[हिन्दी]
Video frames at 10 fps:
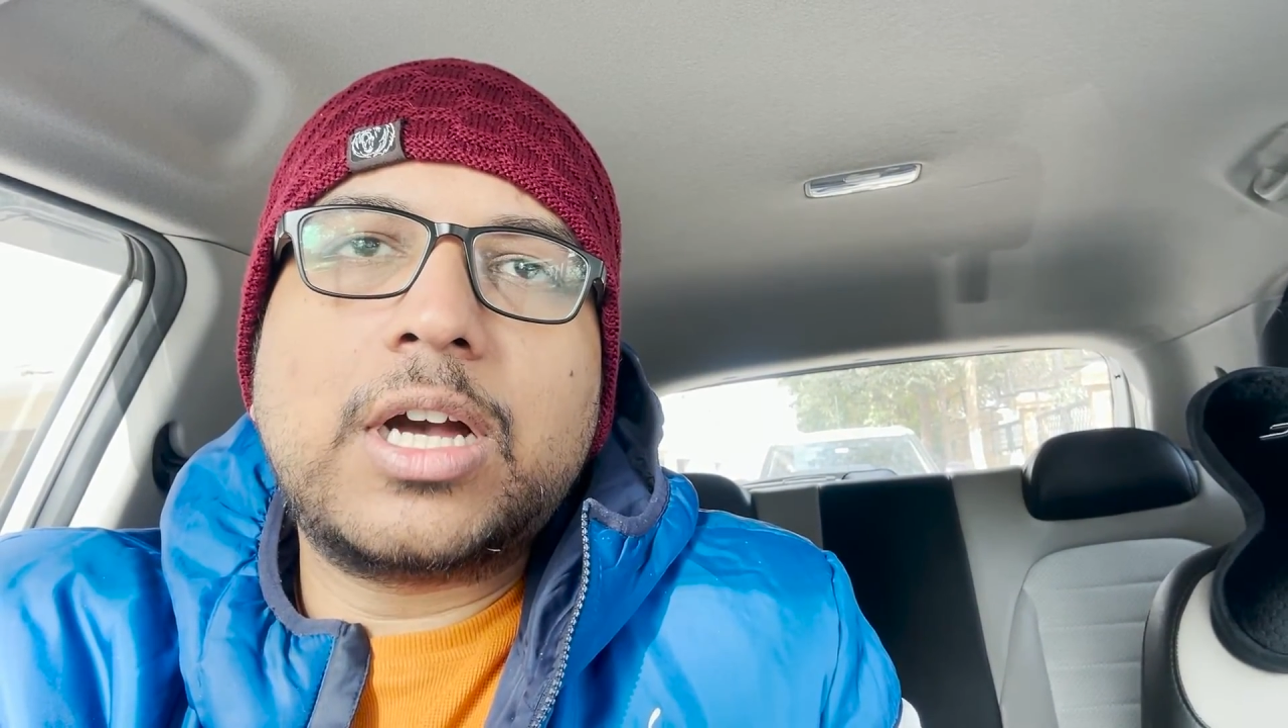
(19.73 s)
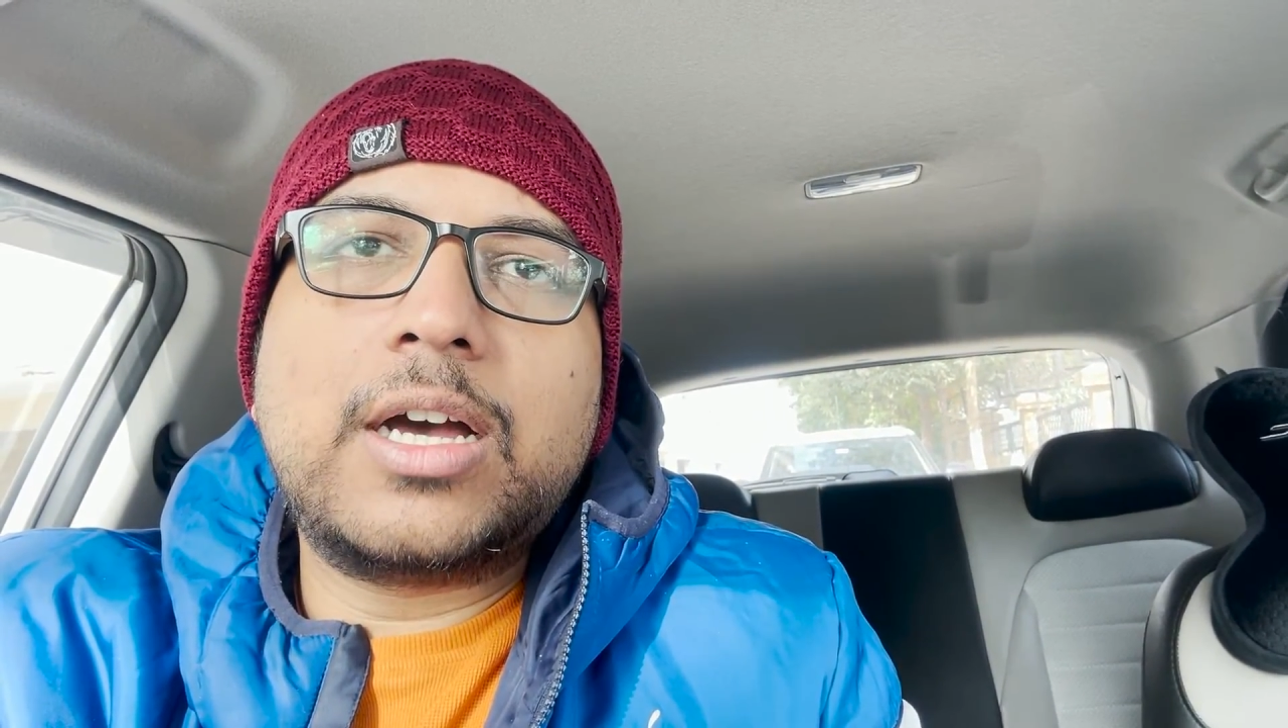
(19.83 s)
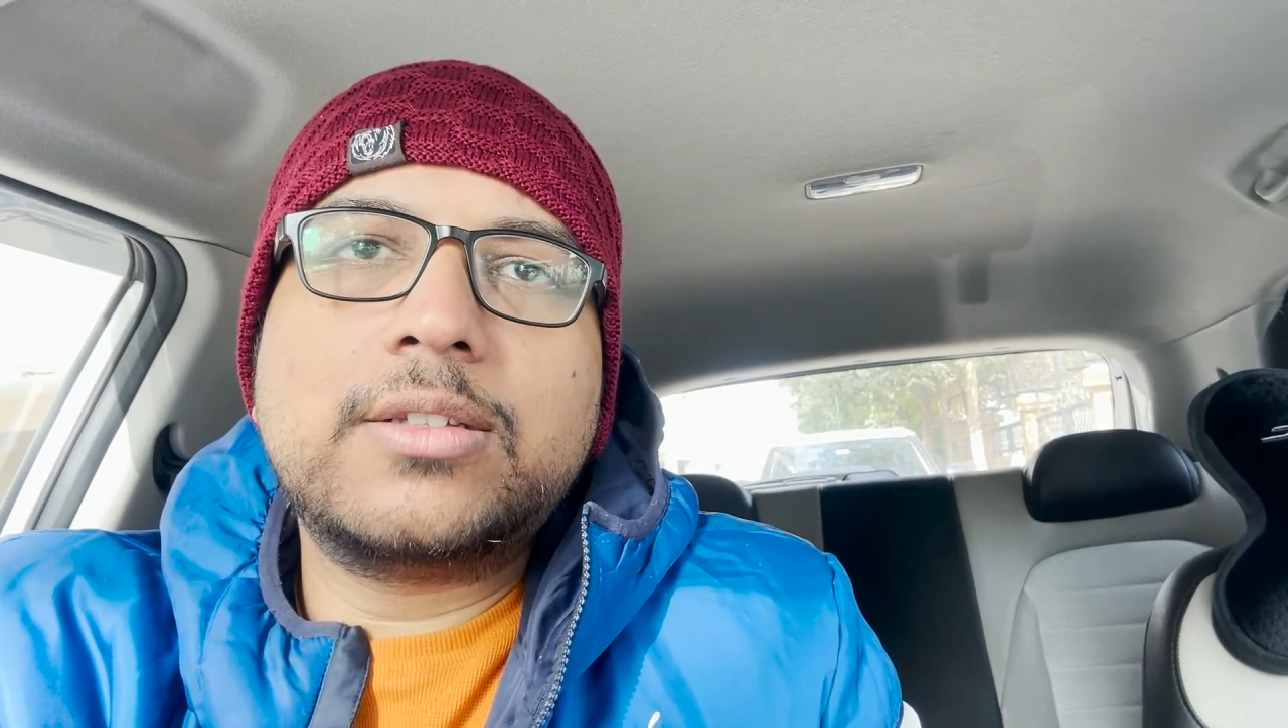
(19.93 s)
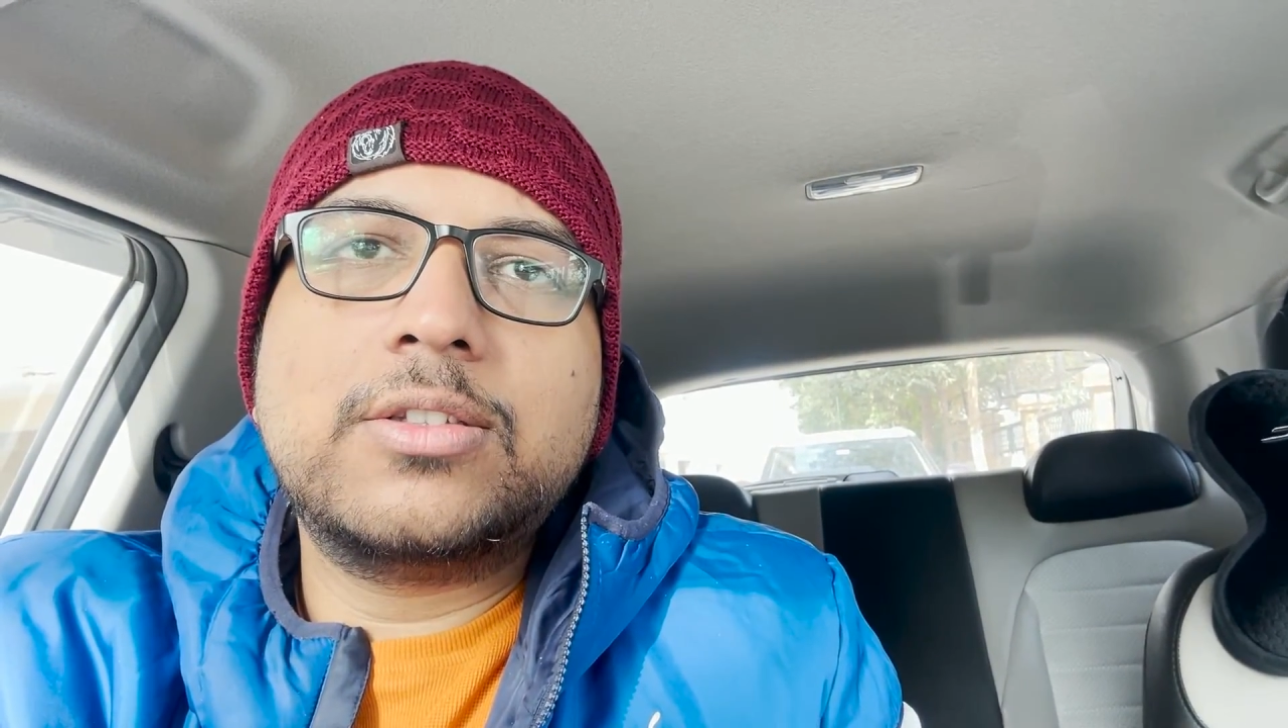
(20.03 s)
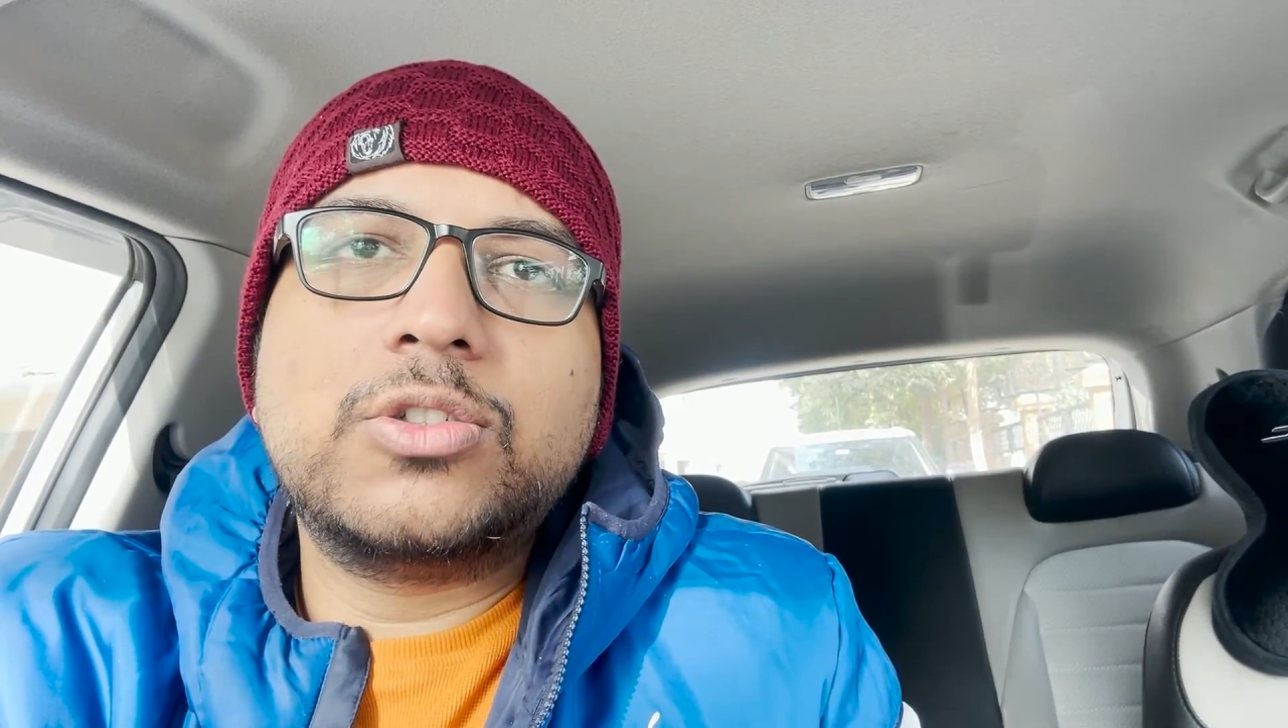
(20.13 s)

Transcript: कार्स